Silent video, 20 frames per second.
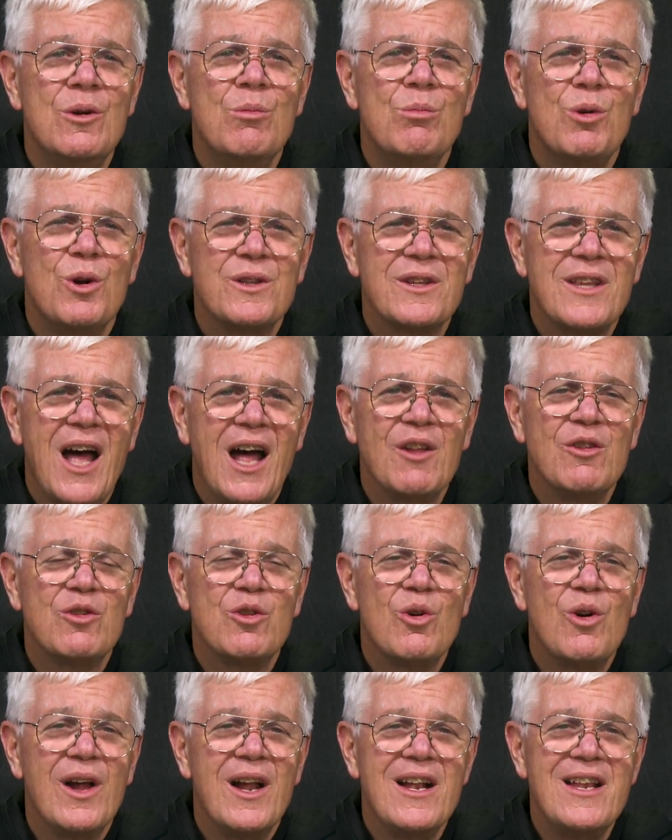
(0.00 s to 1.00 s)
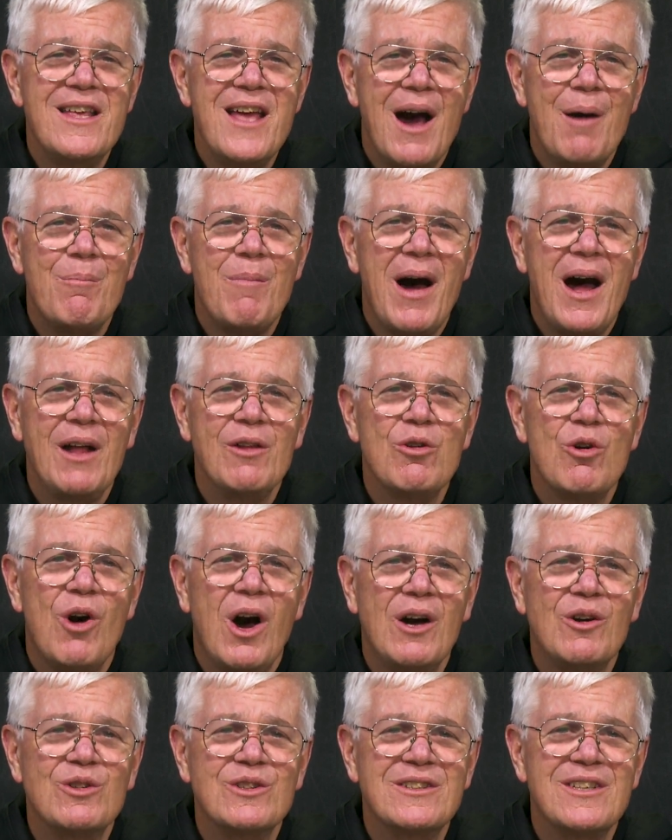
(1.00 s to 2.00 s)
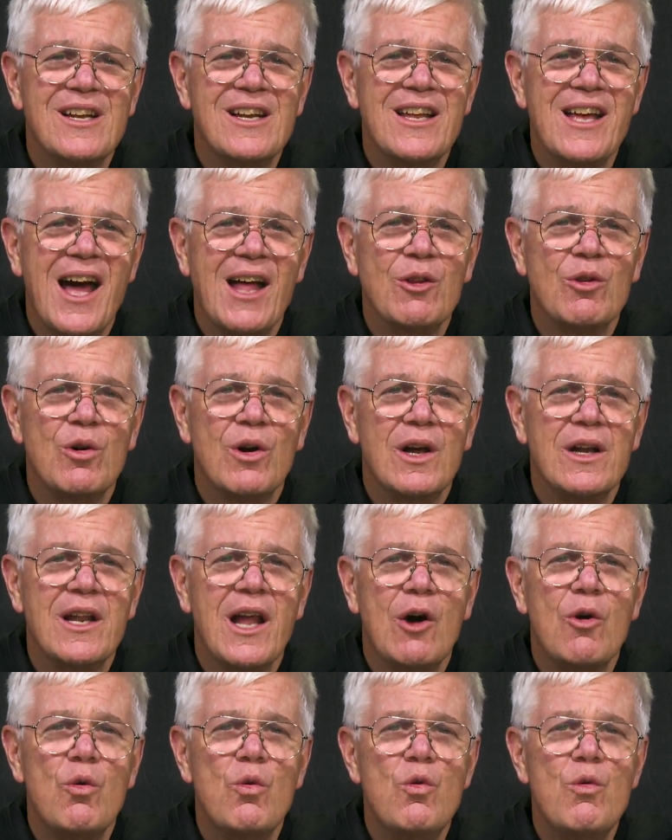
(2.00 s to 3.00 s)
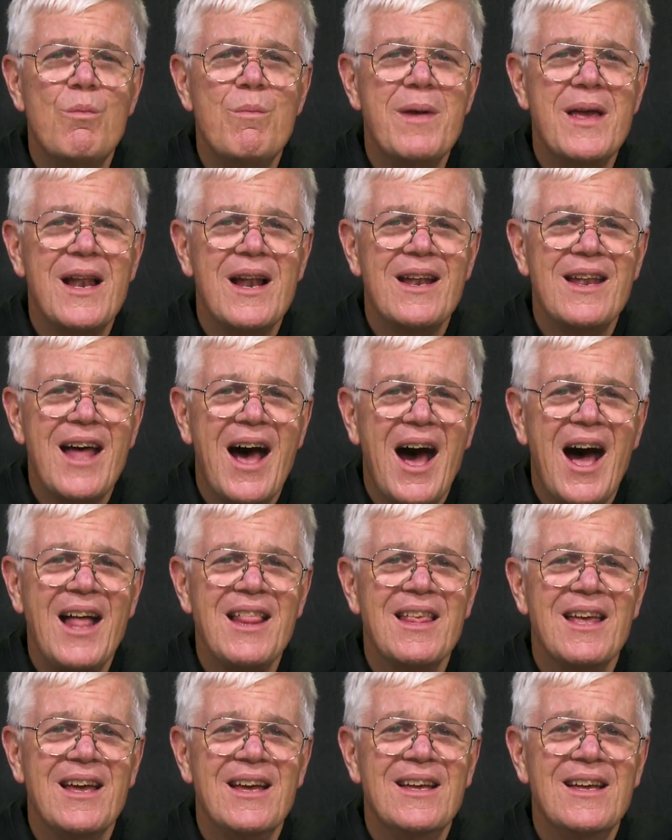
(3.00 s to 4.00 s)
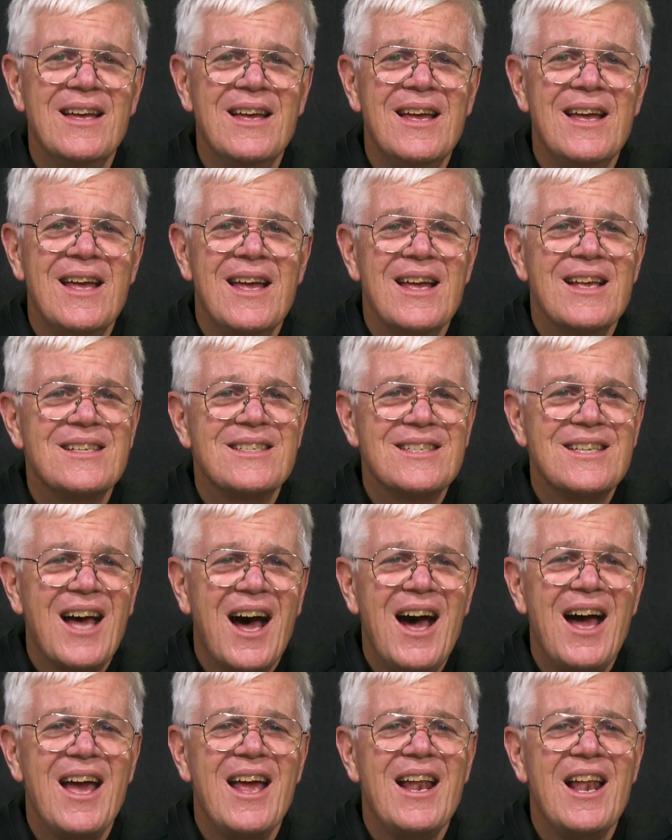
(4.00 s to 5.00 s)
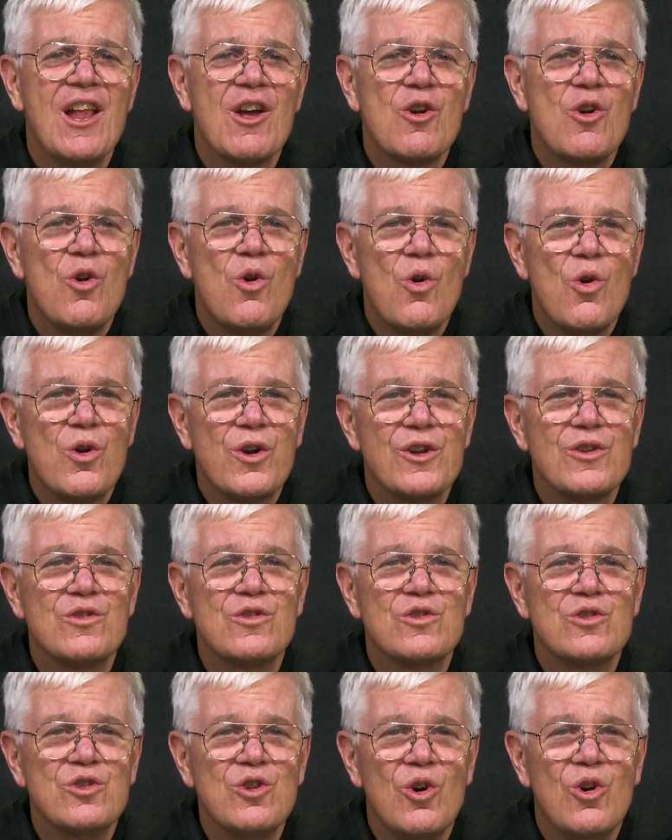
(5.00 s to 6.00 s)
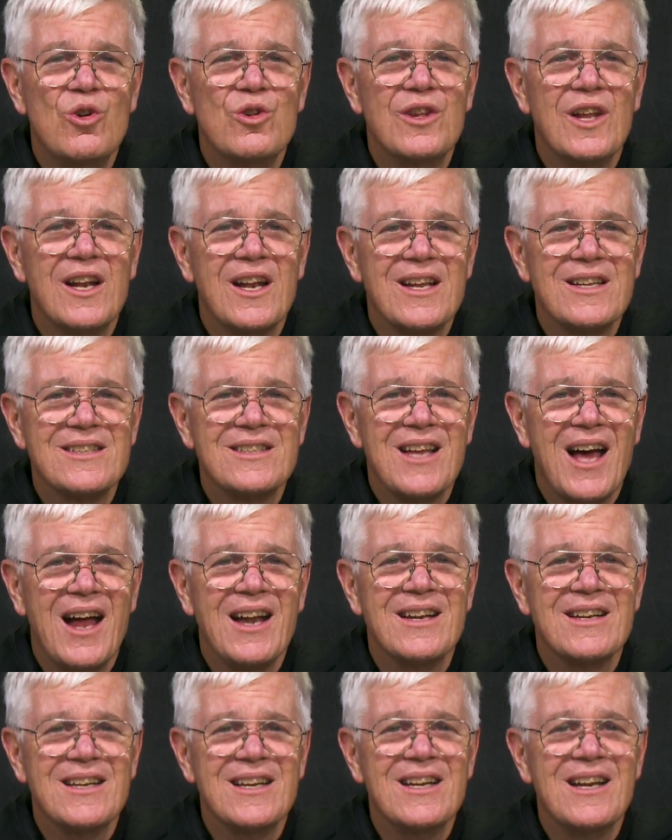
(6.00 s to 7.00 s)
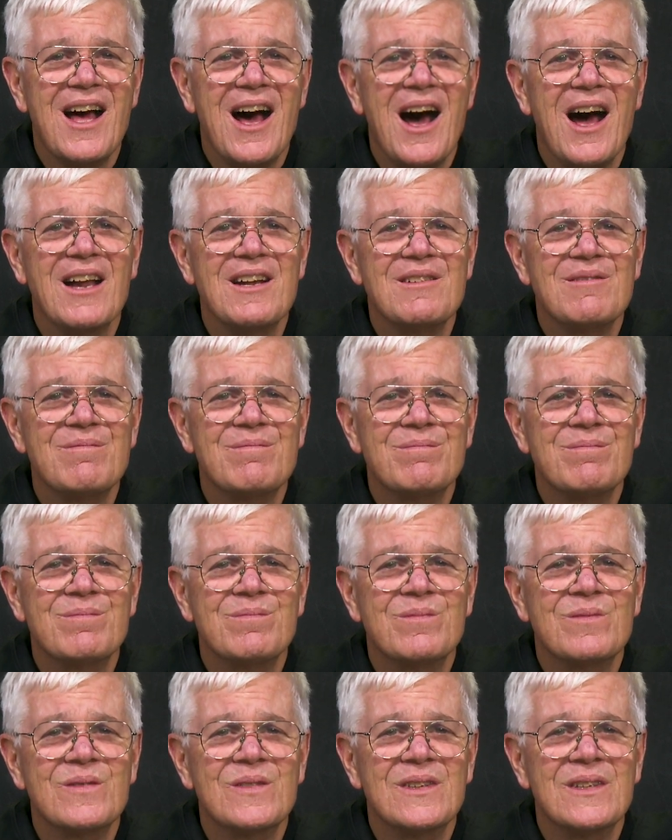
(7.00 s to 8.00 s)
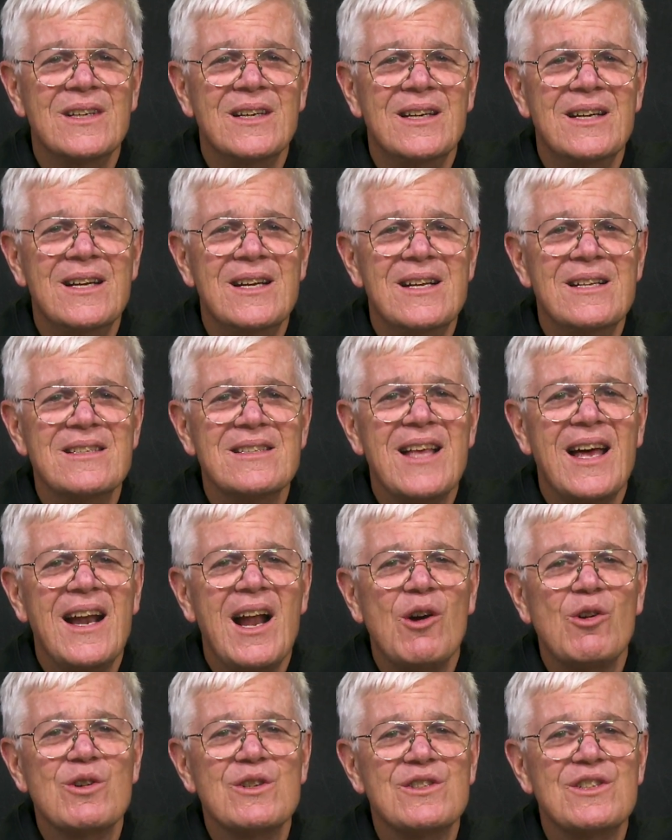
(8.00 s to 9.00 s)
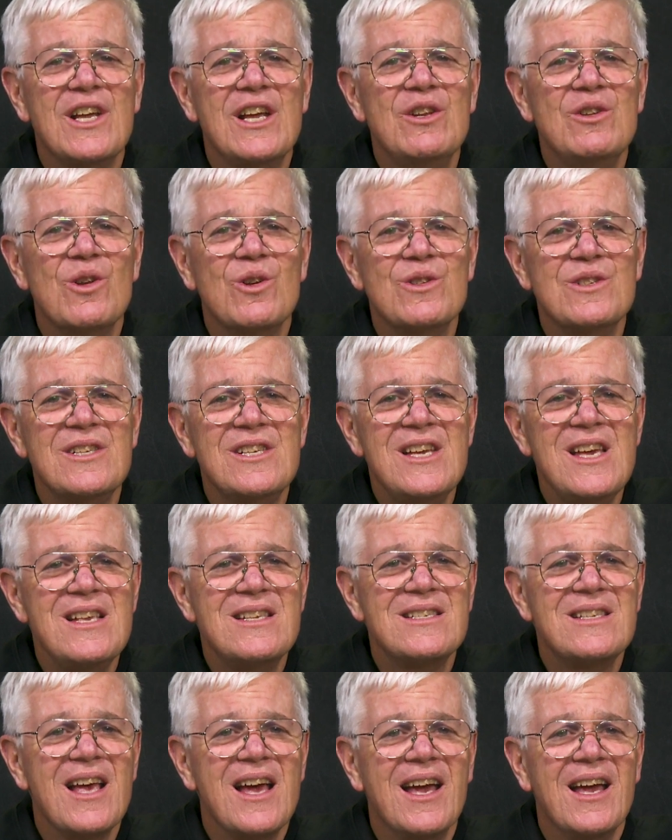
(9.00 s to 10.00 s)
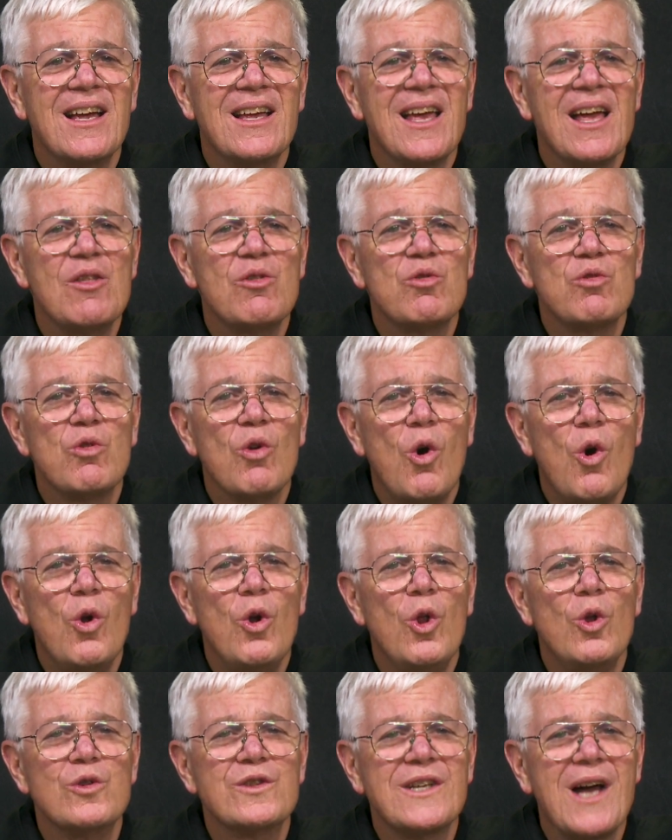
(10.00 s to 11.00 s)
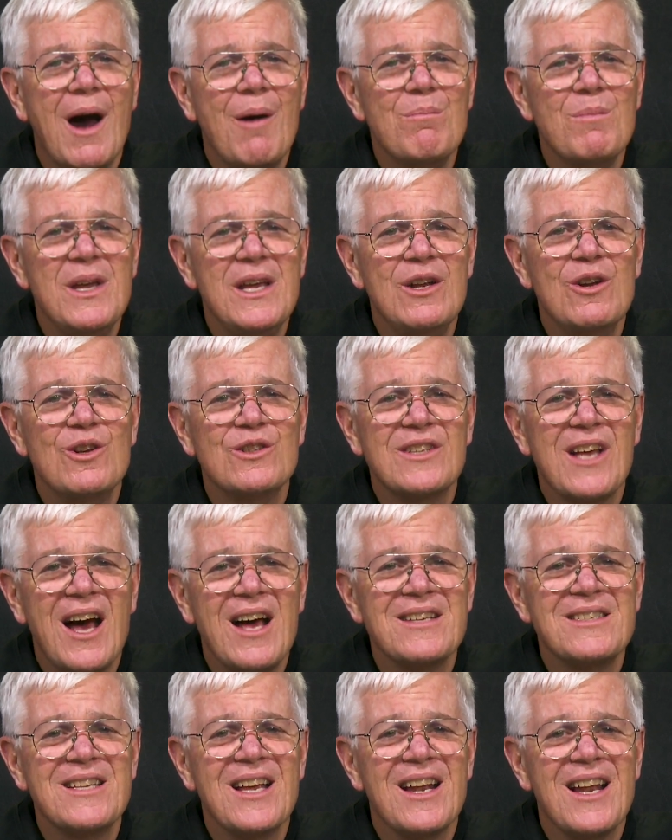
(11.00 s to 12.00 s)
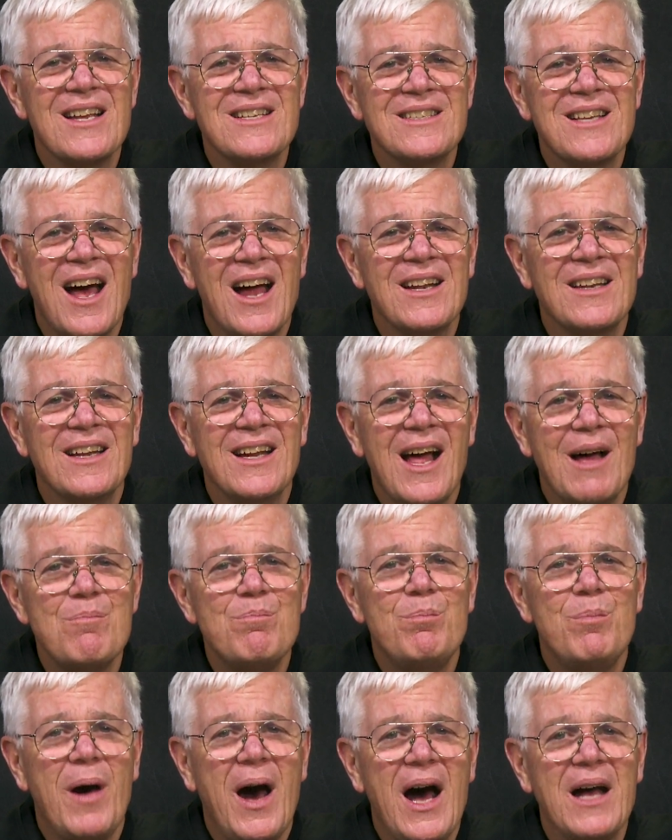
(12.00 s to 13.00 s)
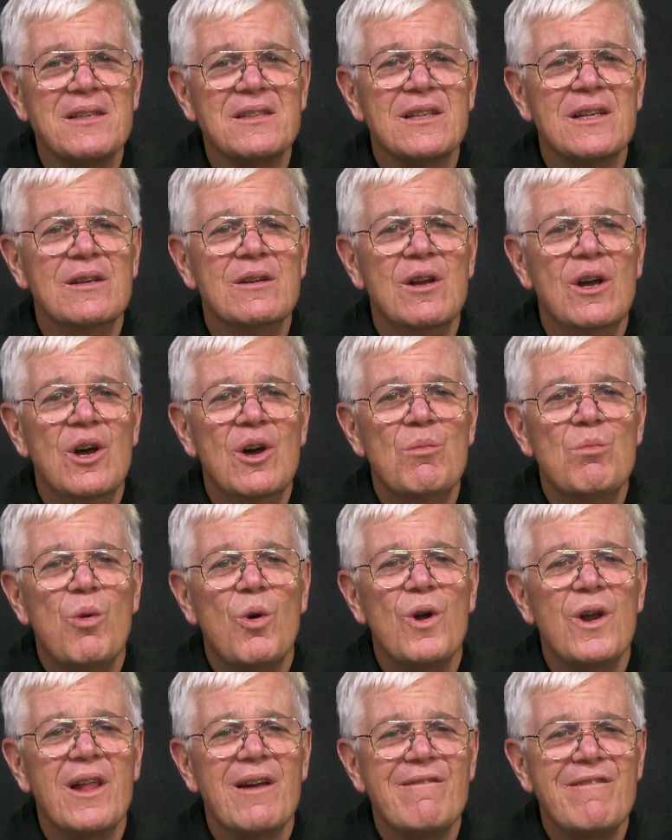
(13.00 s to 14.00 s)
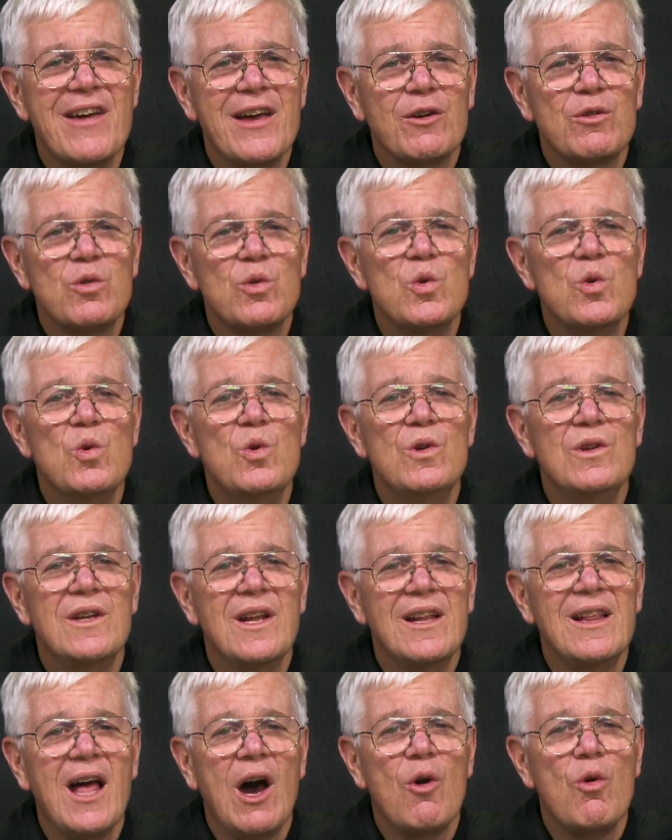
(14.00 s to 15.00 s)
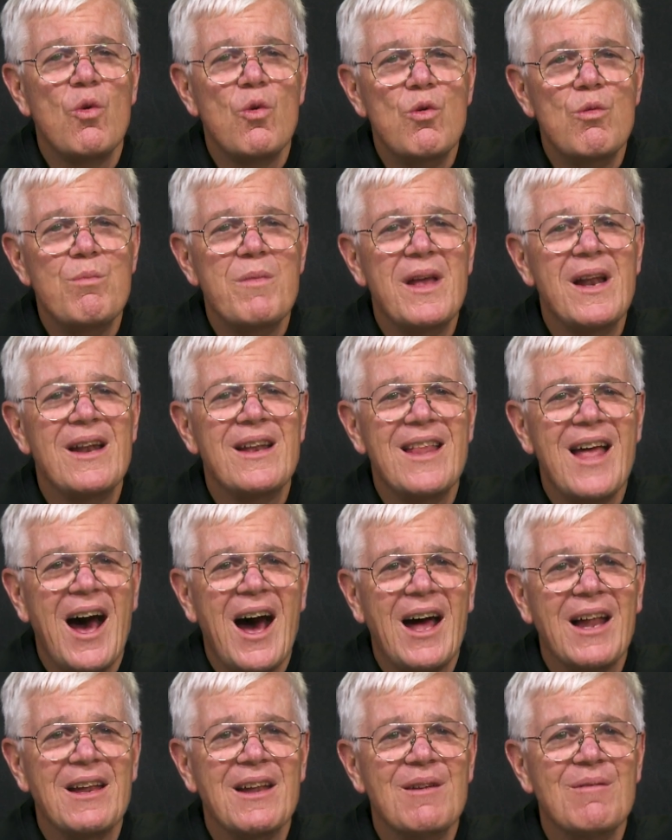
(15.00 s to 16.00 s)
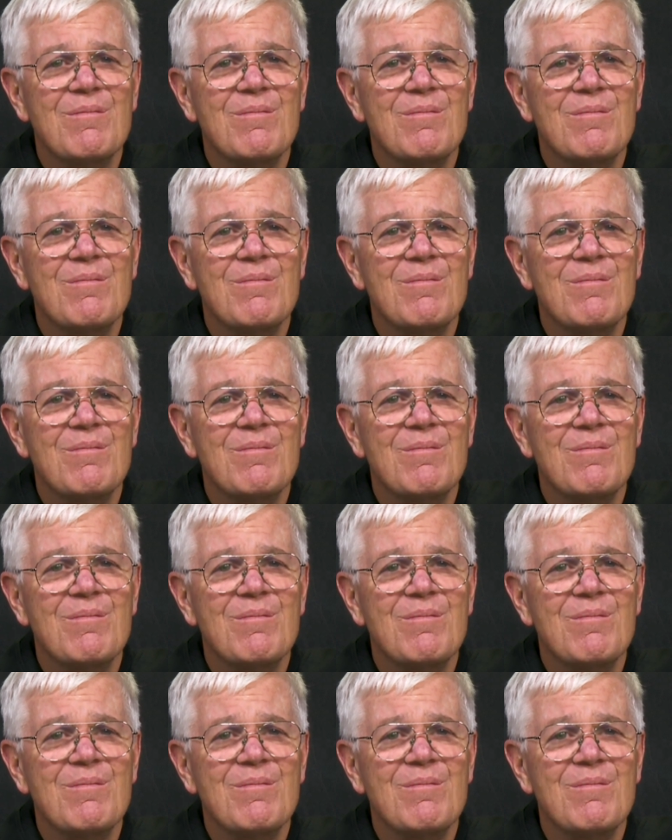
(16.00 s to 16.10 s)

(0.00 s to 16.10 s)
Por tanto, el llamado agustiniano a la humildad está en el corazón de la santidad. San Agustín nos dice que todos los caminos hacia la santidad pasan por la virtud de la humildad.